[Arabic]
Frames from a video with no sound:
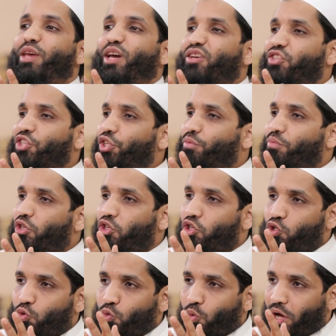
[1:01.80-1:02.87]
لم يقصد
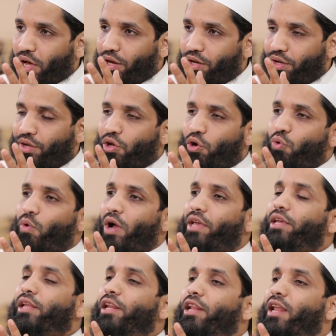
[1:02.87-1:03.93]
به سوءا
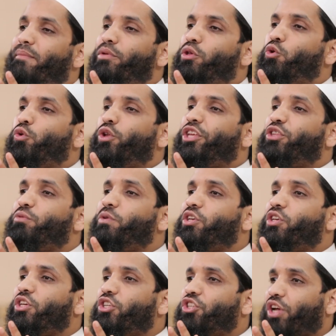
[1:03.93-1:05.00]
وإن لم يرد
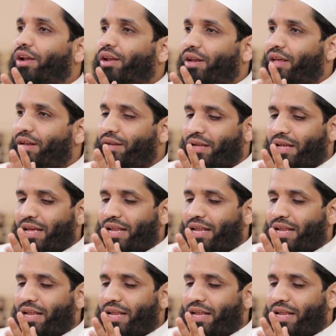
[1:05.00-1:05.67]
به شرا